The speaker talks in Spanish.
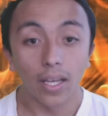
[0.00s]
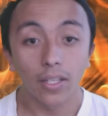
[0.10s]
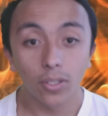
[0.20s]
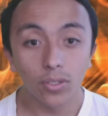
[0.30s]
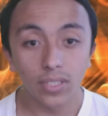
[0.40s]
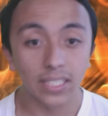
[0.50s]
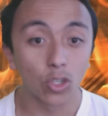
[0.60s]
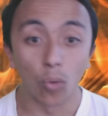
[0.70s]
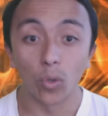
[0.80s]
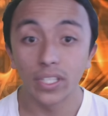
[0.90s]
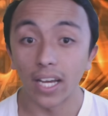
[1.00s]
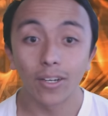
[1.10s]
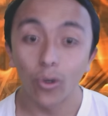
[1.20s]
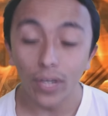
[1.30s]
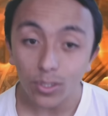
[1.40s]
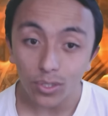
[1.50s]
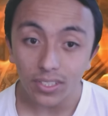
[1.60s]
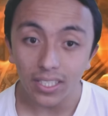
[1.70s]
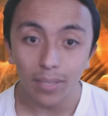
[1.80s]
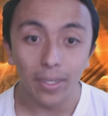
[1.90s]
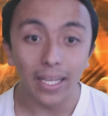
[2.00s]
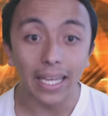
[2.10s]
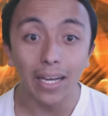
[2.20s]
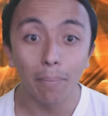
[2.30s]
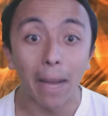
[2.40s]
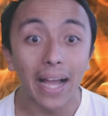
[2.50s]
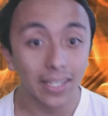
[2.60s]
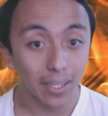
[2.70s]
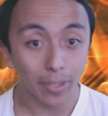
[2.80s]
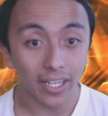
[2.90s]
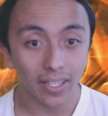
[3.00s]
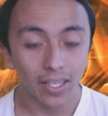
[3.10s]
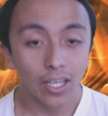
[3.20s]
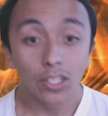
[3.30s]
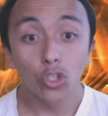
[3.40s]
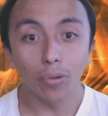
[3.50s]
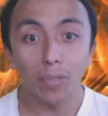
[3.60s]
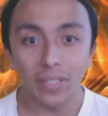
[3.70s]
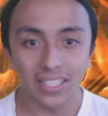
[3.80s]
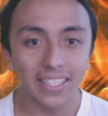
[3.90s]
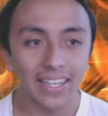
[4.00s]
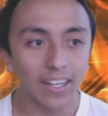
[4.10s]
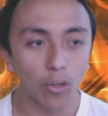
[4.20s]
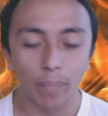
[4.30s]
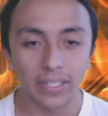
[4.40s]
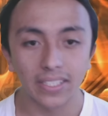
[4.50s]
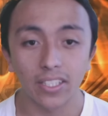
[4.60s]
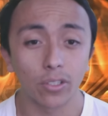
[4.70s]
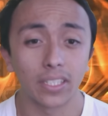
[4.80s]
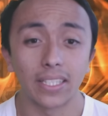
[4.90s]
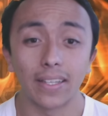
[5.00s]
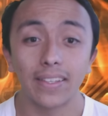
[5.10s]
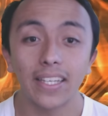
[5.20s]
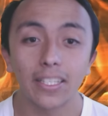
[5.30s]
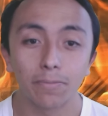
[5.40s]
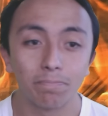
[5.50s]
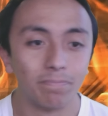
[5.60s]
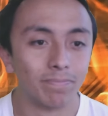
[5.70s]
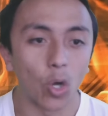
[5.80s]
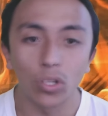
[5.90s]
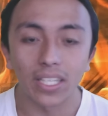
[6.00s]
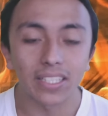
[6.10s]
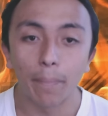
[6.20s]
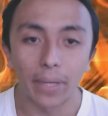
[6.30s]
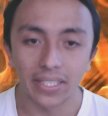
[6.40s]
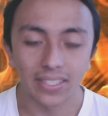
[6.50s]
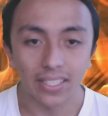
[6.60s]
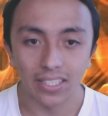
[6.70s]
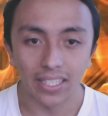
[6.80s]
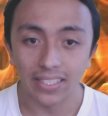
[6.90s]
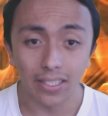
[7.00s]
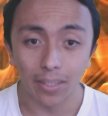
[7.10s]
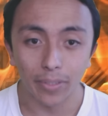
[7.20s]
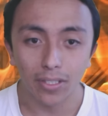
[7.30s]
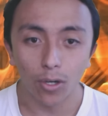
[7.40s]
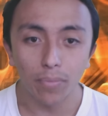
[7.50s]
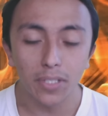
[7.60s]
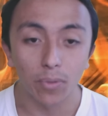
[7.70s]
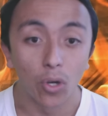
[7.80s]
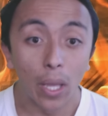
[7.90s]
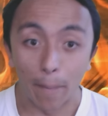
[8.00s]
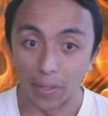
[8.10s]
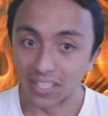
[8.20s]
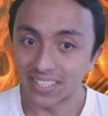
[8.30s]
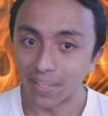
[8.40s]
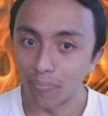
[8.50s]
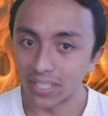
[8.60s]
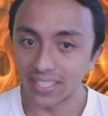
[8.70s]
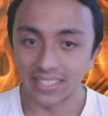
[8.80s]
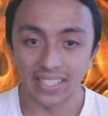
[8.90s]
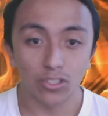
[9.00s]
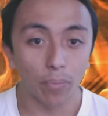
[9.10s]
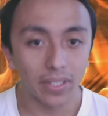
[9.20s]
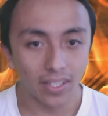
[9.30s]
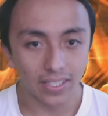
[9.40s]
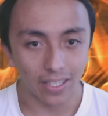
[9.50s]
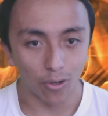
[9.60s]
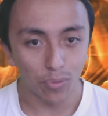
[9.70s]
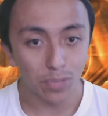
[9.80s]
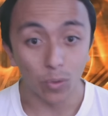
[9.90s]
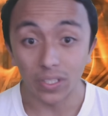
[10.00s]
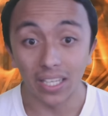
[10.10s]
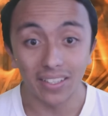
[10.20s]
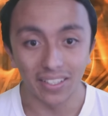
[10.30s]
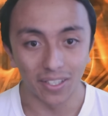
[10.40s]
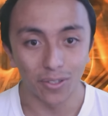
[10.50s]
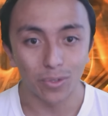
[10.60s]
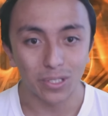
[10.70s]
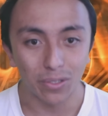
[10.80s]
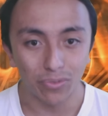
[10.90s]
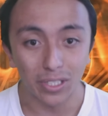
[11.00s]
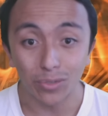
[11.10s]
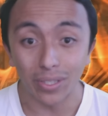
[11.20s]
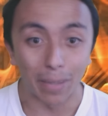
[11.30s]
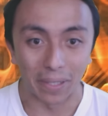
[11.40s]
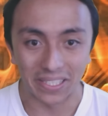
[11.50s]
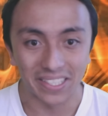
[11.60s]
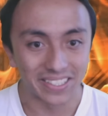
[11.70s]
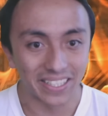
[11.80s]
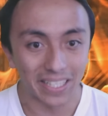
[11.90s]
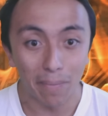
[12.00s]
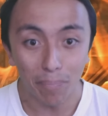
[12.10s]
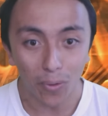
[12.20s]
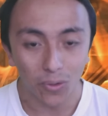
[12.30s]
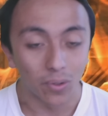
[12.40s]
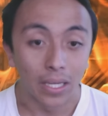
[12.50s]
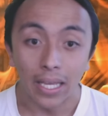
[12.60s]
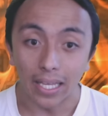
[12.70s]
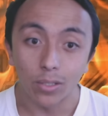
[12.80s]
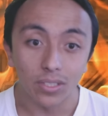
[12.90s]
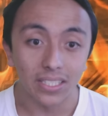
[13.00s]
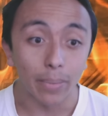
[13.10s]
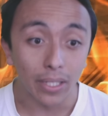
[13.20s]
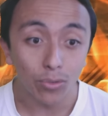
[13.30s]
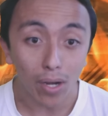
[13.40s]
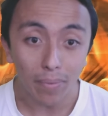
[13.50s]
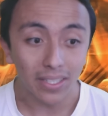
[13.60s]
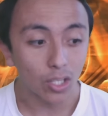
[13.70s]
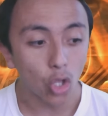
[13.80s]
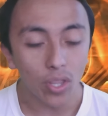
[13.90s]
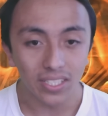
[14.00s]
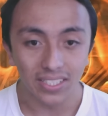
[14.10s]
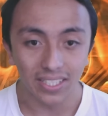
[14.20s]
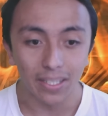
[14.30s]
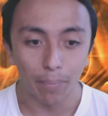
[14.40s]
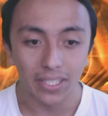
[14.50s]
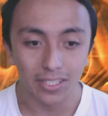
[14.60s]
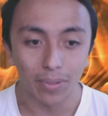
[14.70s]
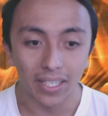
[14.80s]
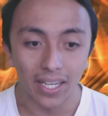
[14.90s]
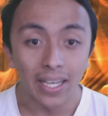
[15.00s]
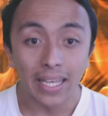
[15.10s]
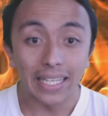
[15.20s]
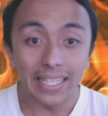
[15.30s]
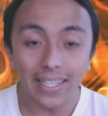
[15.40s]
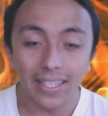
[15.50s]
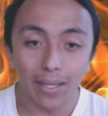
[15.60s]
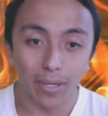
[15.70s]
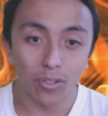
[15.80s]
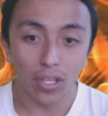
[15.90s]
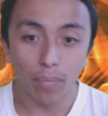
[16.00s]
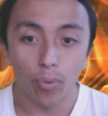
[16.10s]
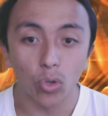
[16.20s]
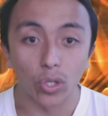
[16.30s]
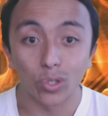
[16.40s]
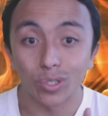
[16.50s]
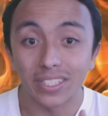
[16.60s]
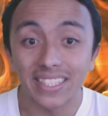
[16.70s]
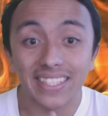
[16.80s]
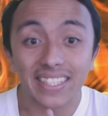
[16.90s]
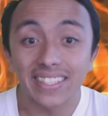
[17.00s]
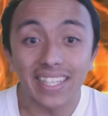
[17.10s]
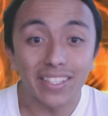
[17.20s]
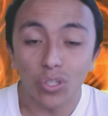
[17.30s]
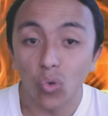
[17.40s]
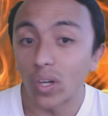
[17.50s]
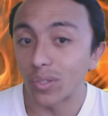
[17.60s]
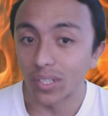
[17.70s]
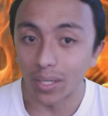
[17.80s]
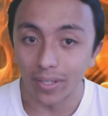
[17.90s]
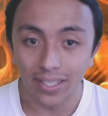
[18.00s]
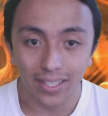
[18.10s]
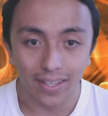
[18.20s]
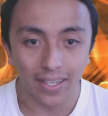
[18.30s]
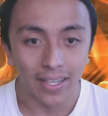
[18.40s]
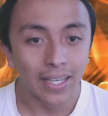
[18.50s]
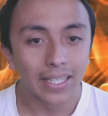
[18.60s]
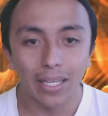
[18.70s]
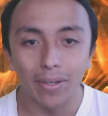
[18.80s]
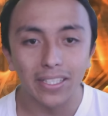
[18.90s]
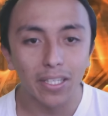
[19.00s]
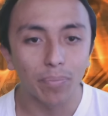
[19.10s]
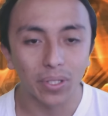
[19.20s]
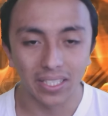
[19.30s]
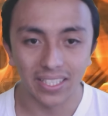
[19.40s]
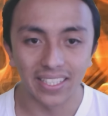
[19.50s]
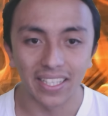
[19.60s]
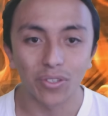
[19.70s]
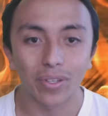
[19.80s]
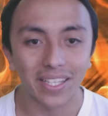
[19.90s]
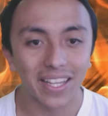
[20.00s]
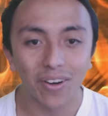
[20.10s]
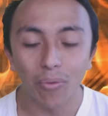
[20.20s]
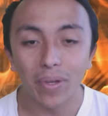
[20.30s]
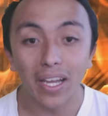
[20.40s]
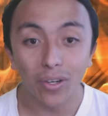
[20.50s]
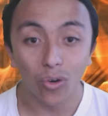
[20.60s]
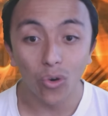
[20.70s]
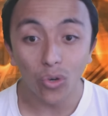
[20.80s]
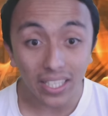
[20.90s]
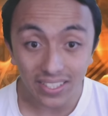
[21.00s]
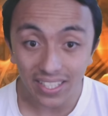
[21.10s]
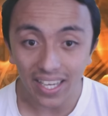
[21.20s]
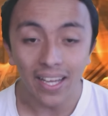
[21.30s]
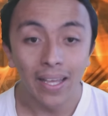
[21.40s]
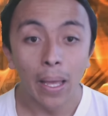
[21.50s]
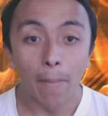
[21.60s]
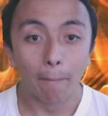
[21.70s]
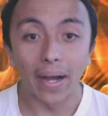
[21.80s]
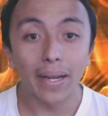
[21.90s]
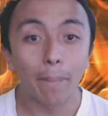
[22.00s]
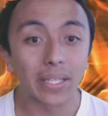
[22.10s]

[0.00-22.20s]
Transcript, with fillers: Entonces, como ya no es sostenible, él va a quebrar. Y obviamente tiene la competencia, yo que sé, de 10 mm, otras empresas que hacen exactamente lo mismo. Pero esas empresas están sometidas a lo mismo. Y el dinero no es infinito y la paciencia tampoco. Entonces, eventualmente todas estas empresas van a ir quebrando de a poco. Entonces, estas 3 o 4 que van a quedar, que van a ser porque tienen ayuda del gobierno, lo que sea, van a